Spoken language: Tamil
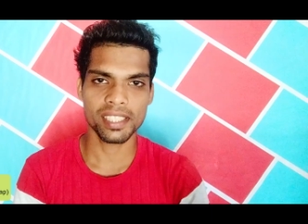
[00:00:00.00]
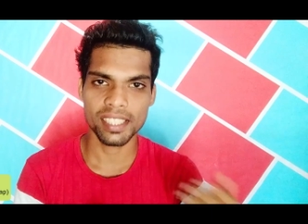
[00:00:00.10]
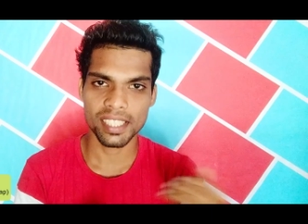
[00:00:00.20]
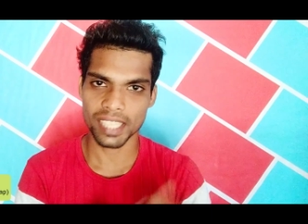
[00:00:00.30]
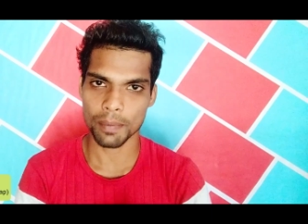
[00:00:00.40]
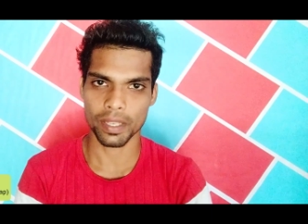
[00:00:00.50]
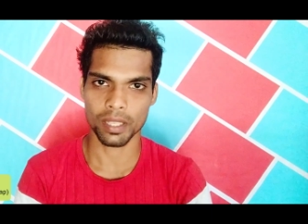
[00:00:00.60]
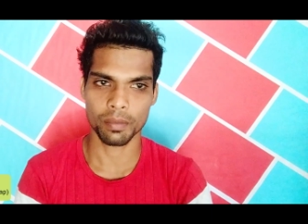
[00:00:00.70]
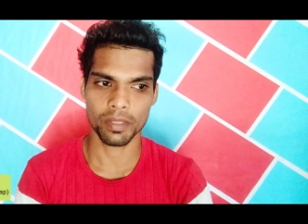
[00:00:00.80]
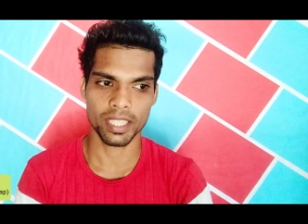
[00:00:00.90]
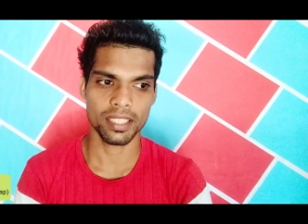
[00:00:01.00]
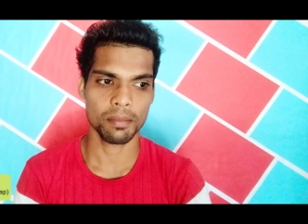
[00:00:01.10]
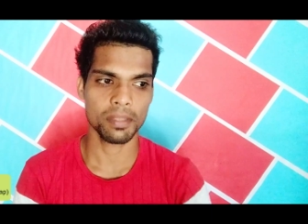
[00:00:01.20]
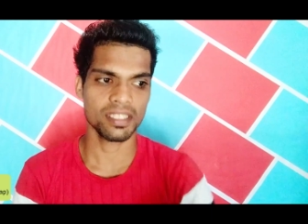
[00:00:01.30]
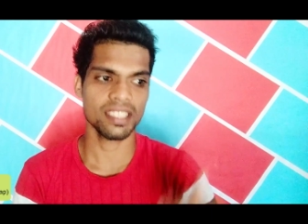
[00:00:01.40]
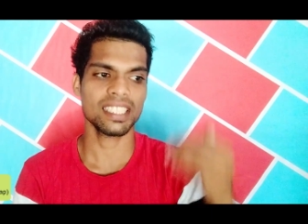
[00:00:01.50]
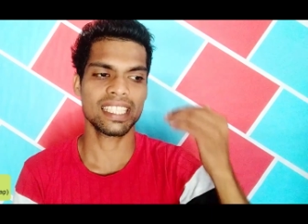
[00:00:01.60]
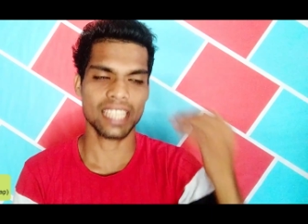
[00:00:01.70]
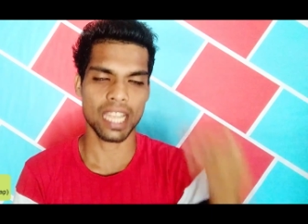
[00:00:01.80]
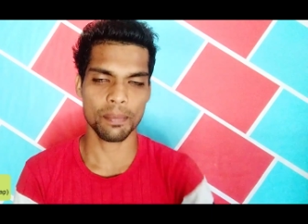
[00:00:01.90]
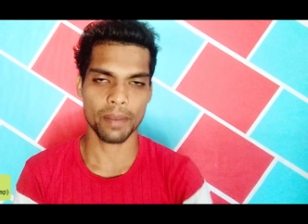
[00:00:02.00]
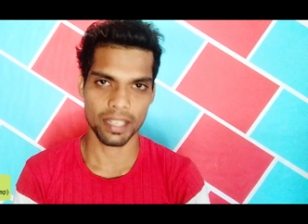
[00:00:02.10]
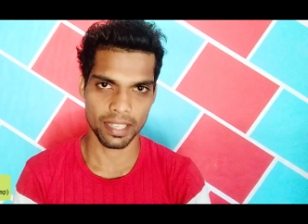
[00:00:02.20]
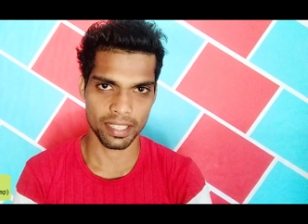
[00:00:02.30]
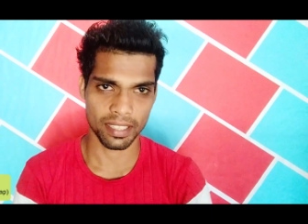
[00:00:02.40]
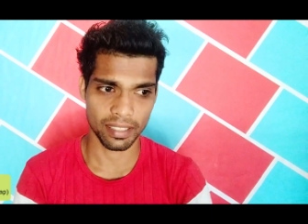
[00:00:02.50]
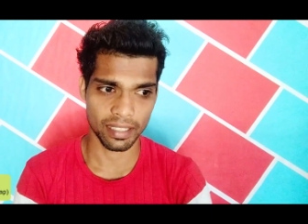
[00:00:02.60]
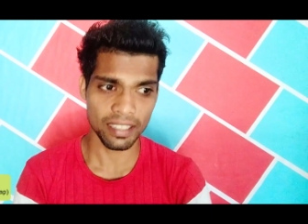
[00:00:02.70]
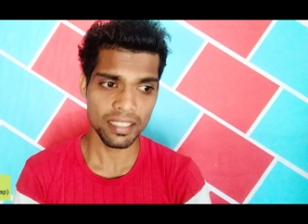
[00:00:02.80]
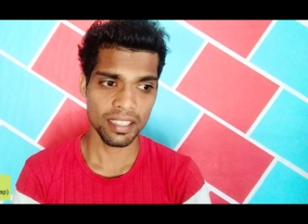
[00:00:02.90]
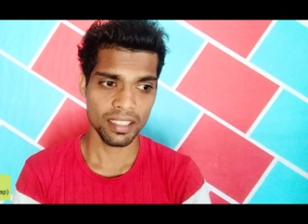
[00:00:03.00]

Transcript: பிஸ்னஸை ஸ்டார்ட் பண்ண போகிறேன் இந்த பிஸ்னஸை ஸ்டார்ட் பண்ணனா இருந்தால்